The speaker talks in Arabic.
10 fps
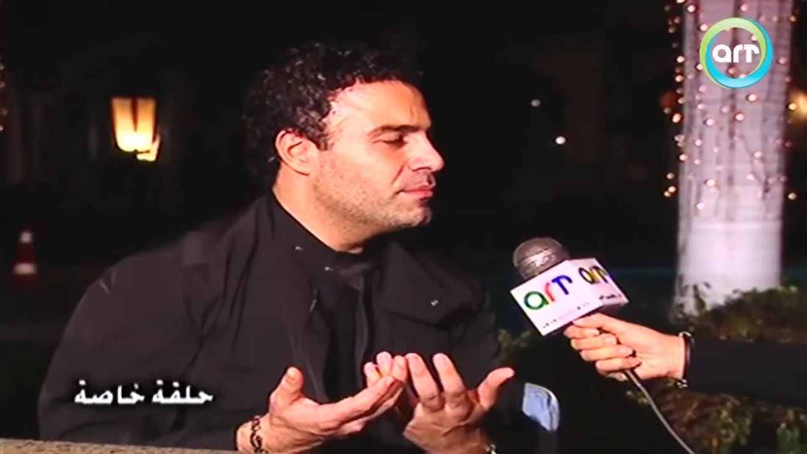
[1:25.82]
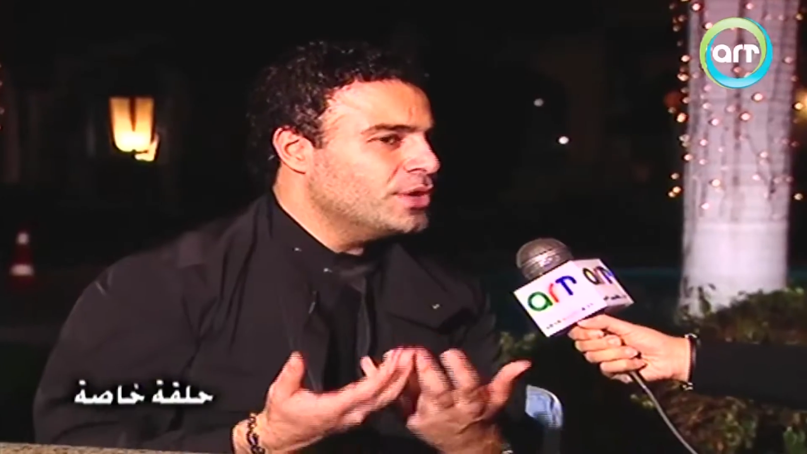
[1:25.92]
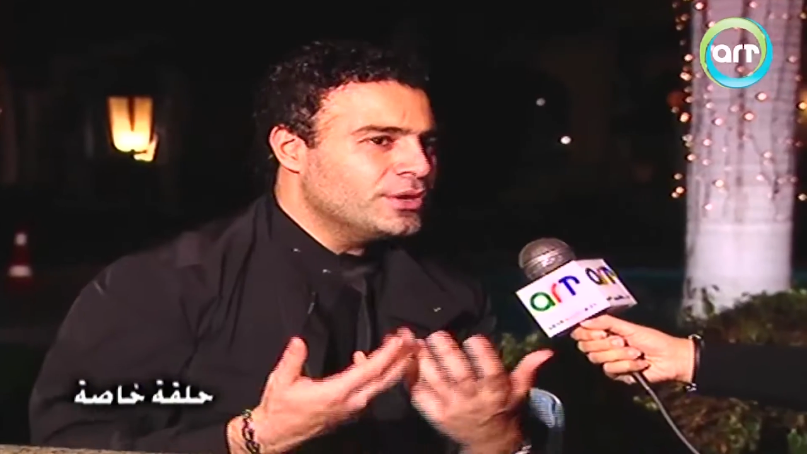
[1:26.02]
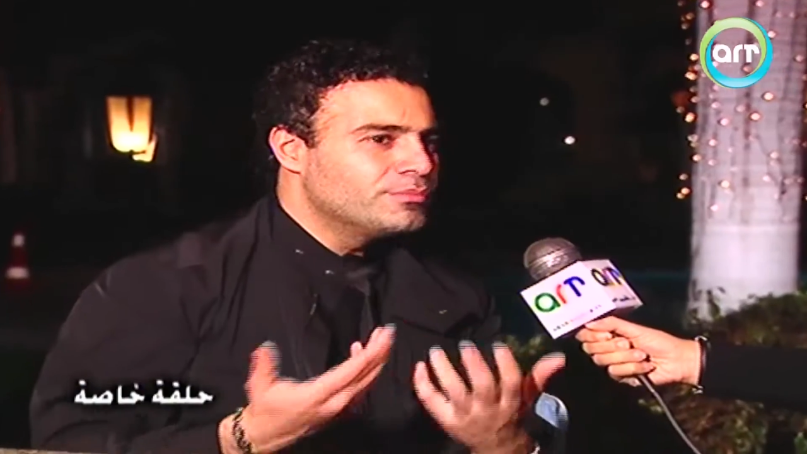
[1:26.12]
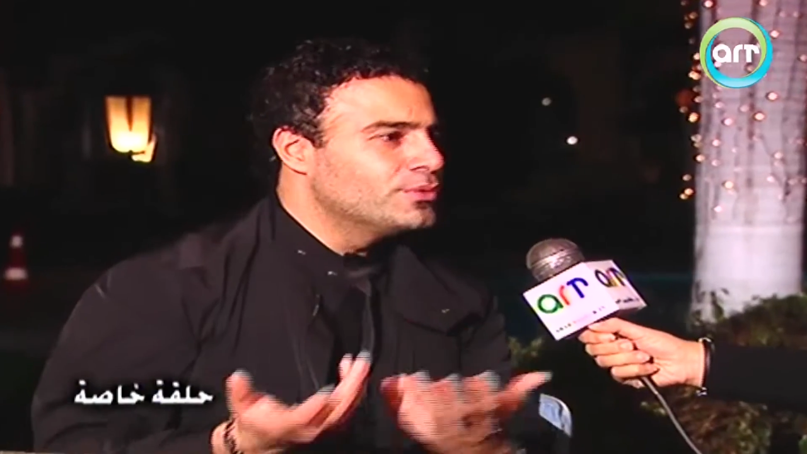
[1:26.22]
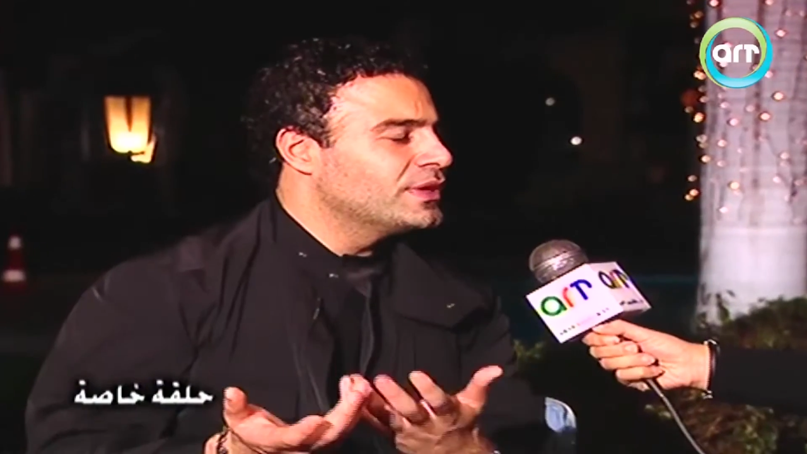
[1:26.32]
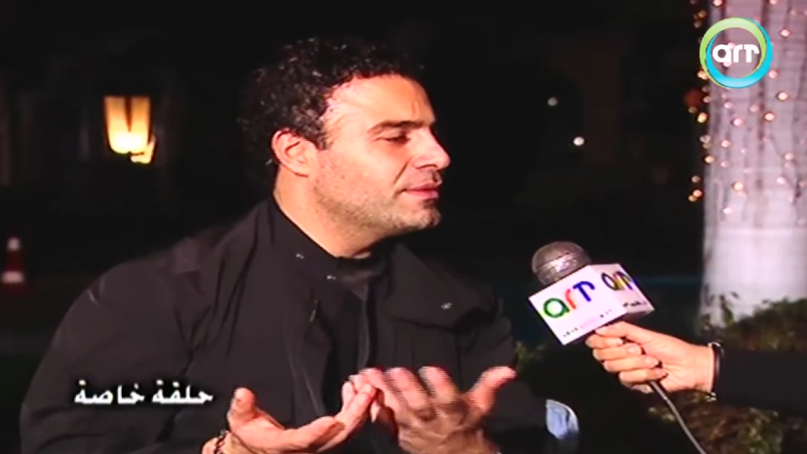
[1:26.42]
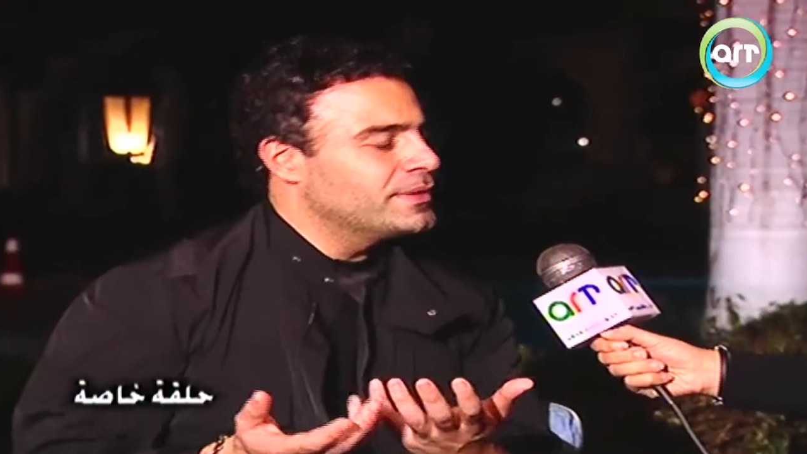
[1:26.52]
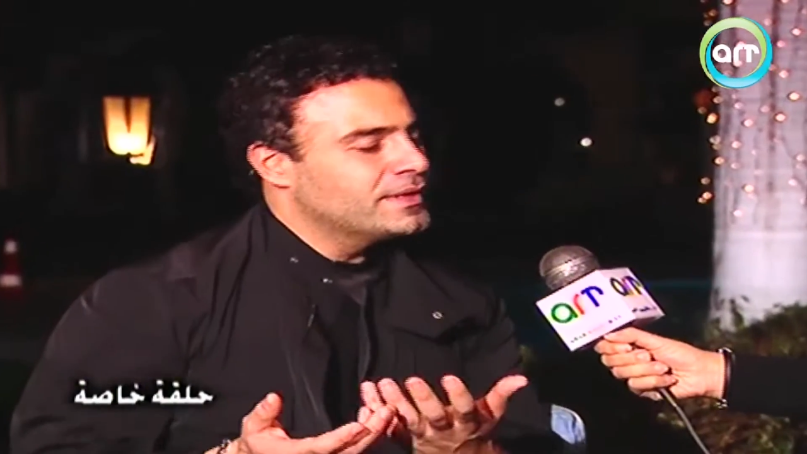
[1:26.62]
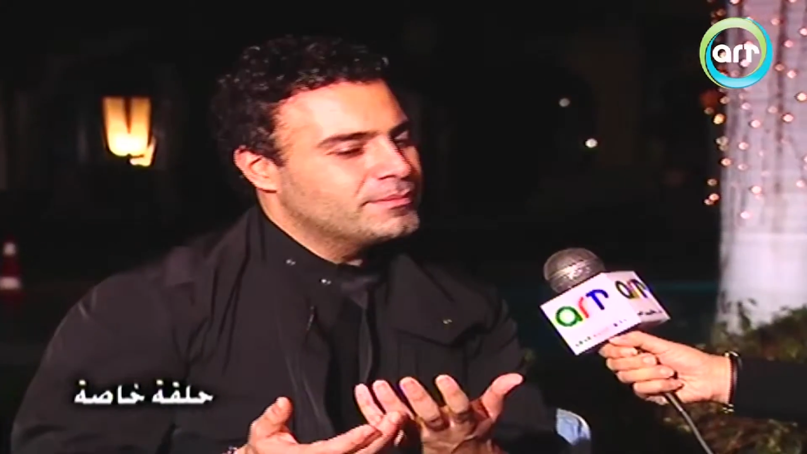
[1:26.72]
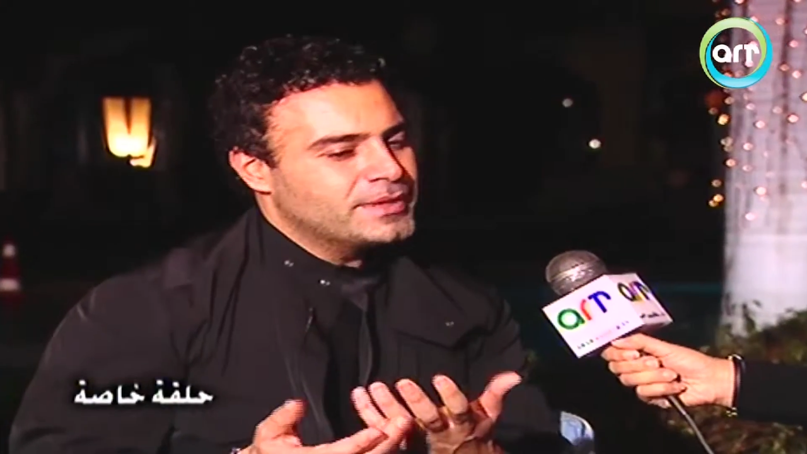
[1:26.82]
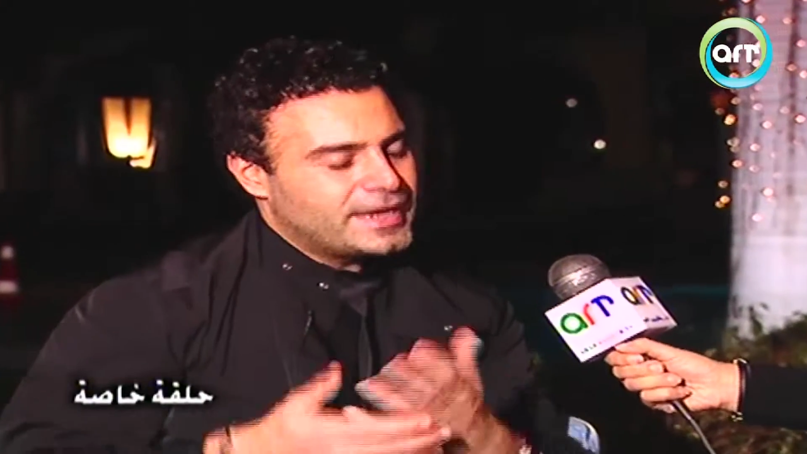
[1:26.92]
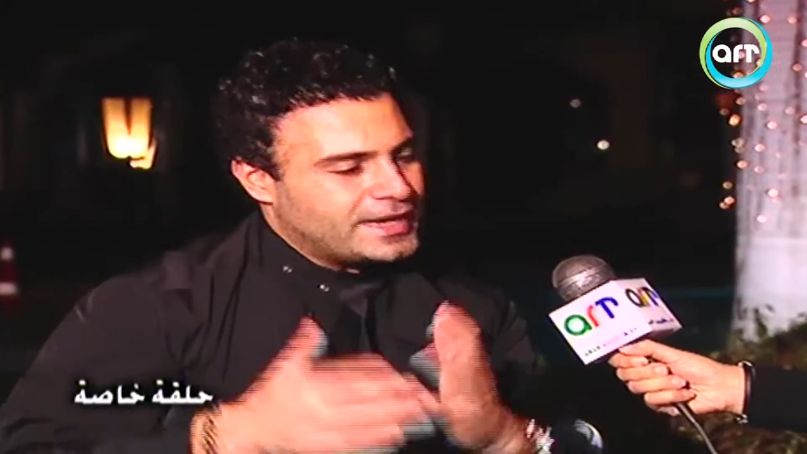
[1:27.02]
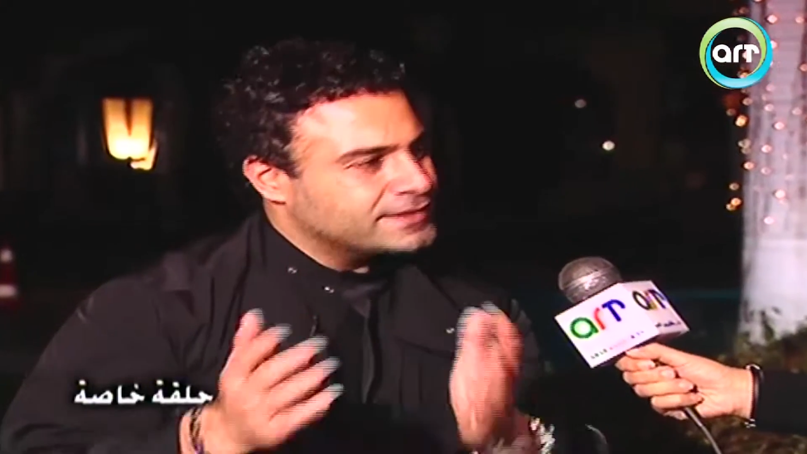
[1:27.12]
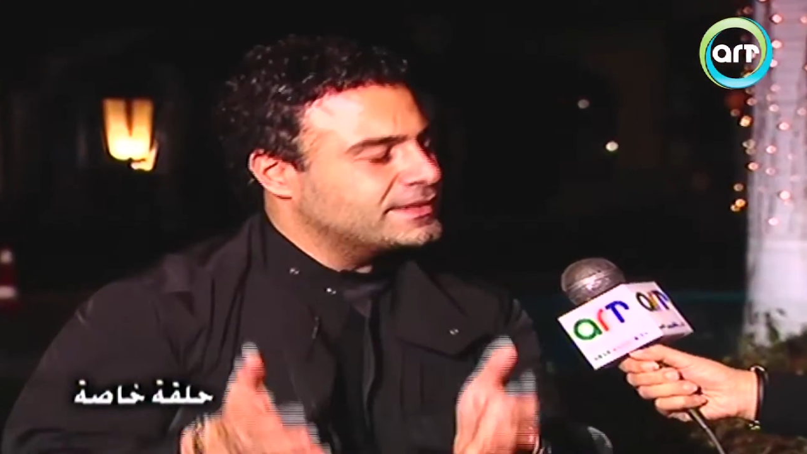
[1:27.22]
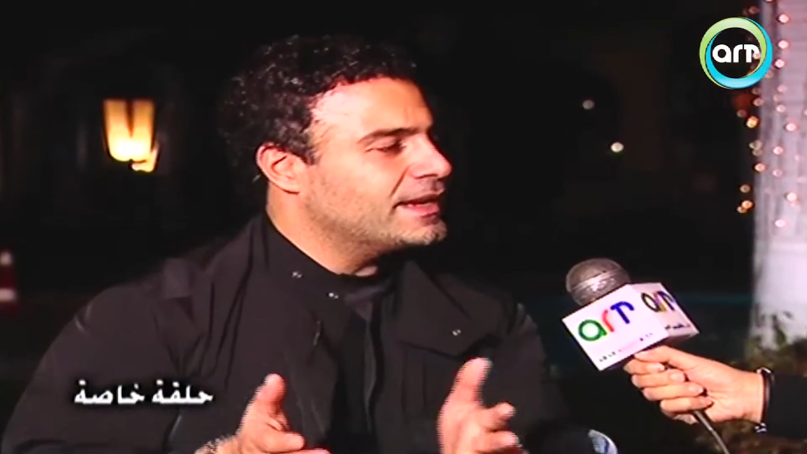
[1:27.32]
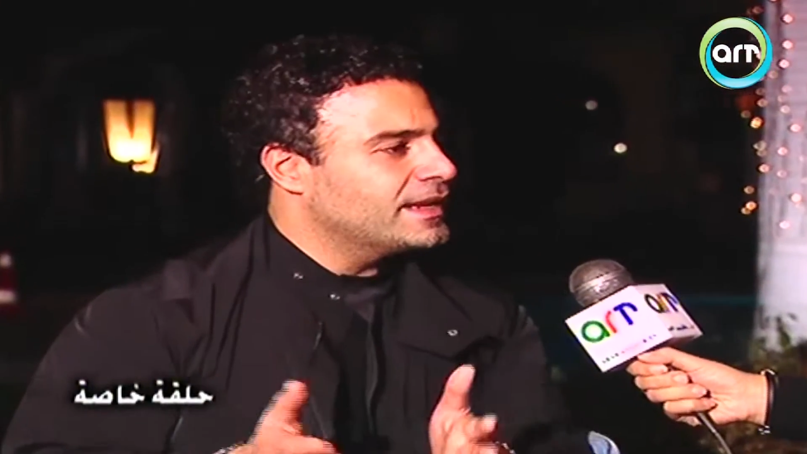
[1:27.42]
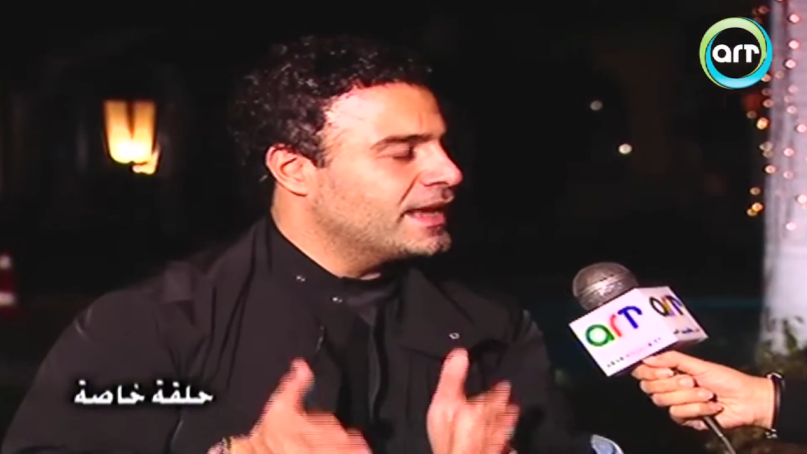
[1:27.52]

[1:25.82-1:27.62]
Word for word: بحبوني بكاركتيري